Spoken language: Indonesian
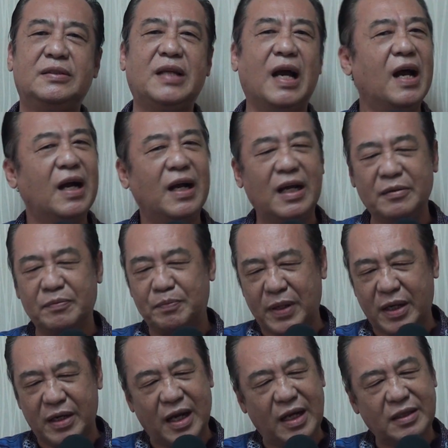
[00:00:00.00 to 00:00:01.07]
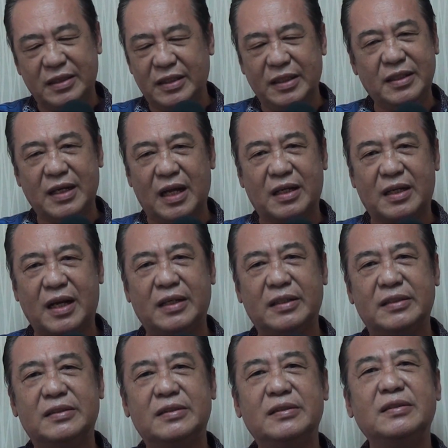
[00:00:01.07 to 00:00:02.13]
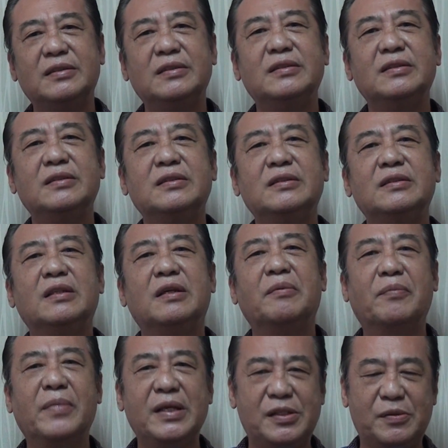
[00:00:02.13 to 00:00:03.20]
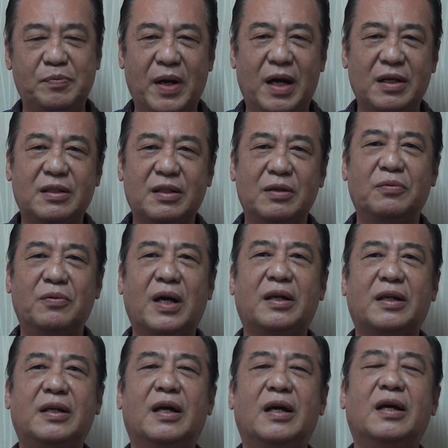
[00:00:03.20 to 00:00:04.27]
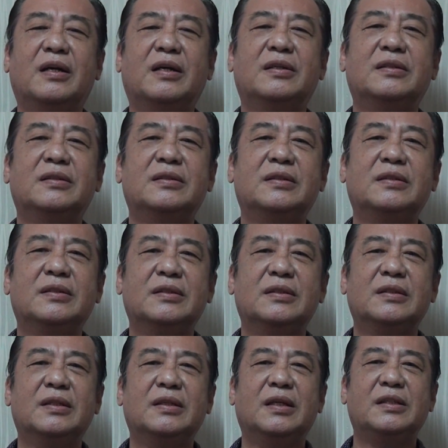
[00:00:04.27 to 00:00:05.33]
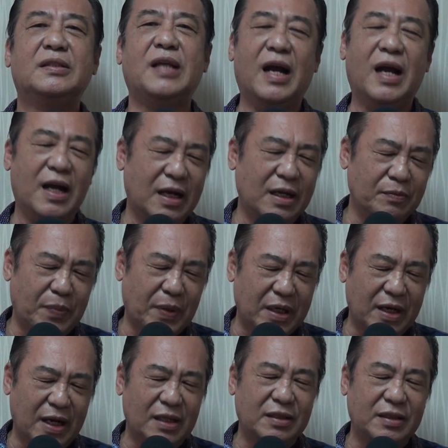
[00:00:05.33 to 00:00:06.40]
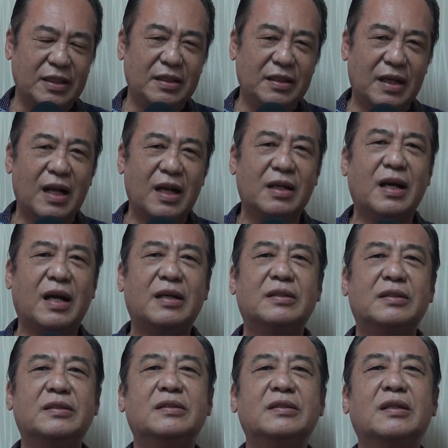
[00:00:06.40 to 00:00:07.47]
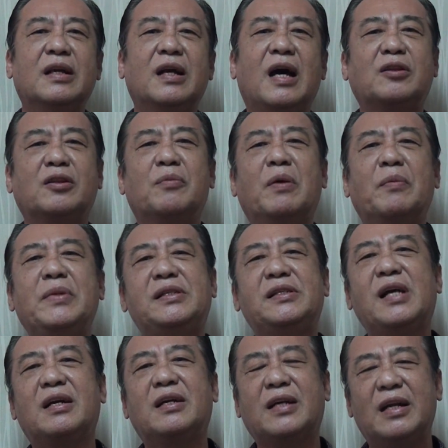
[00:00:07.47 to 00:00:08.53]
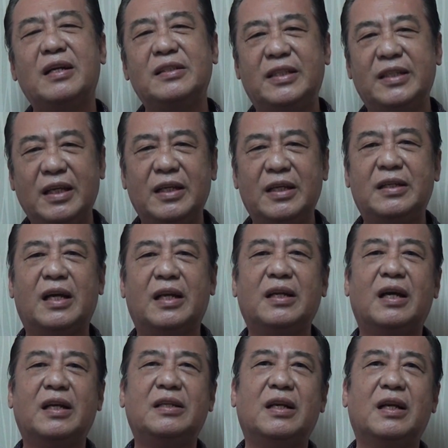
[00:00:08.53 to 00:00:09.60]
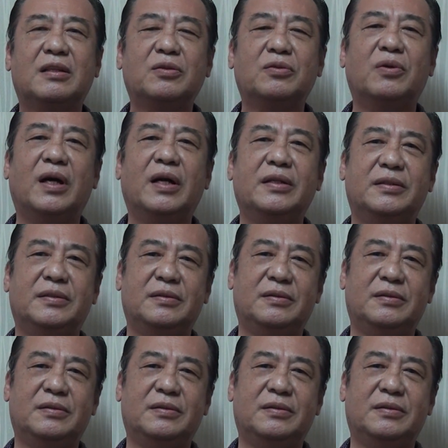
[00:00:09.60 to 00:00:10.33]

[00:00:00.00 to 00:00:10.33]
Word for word: Jangan pernah tinggalkan misbah keluarga. Jangan pernah tinggalkan atau memisahkan diri dari hadirat Tuhan.